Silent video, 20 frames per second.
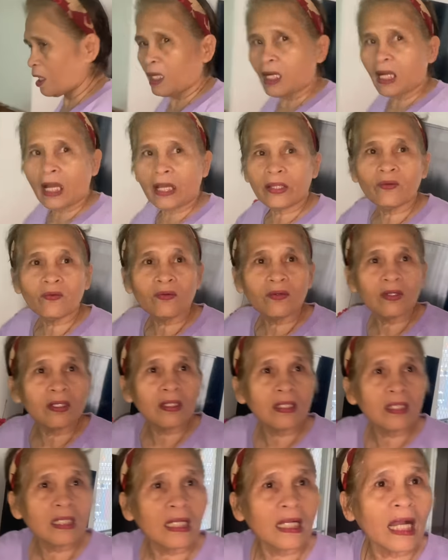Ngayon,
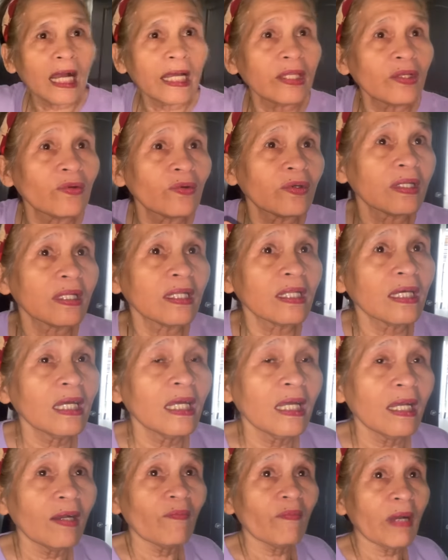ngayon,
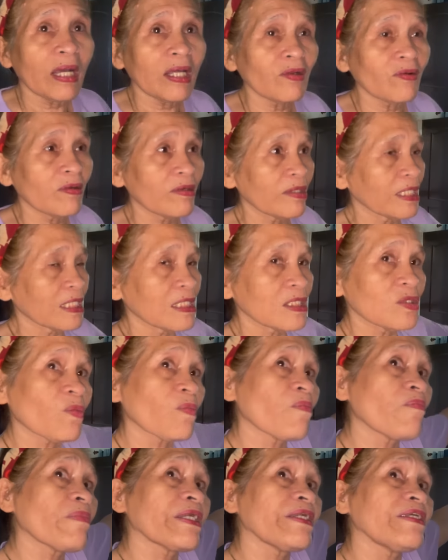mayroon ring
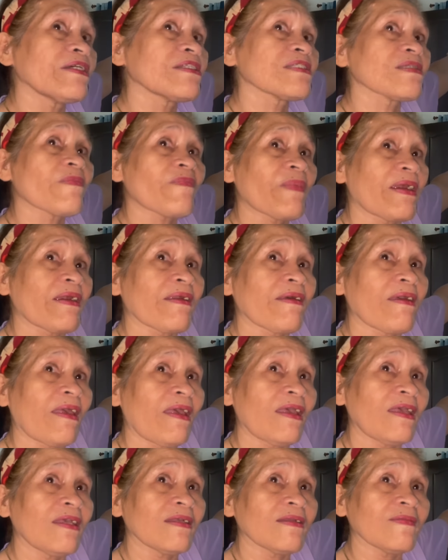sumba dyan sa
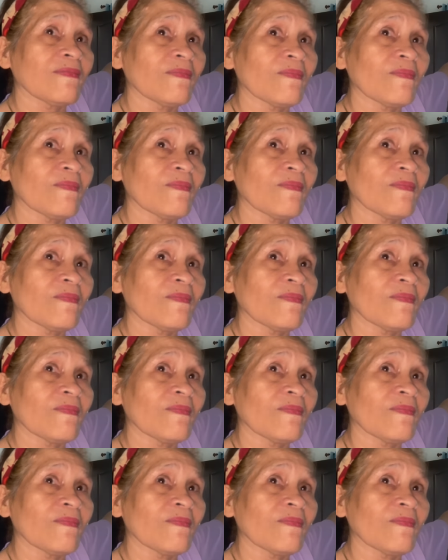parking.